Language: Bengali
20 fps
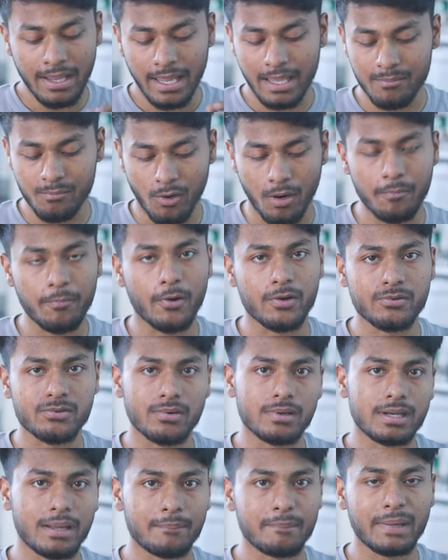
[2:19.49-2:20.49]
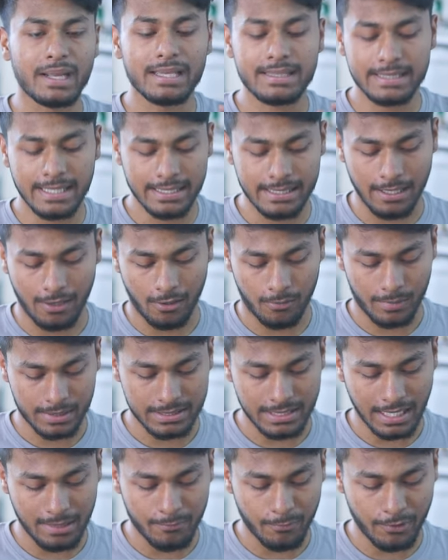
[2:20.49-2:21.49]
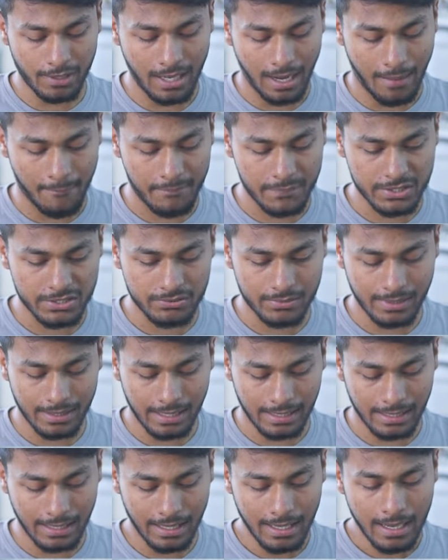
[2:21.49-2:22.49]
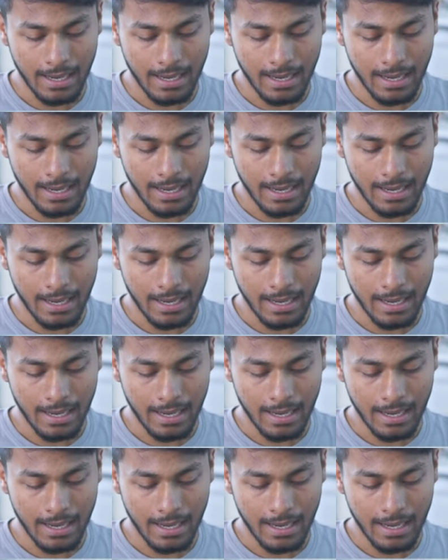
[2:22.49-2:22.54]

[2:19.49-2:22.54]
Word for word: এই বব কন্ট্রোলটা আপনাকে দিয়ে দেওয়া হবে তারপরে আপনি যদি এটাকে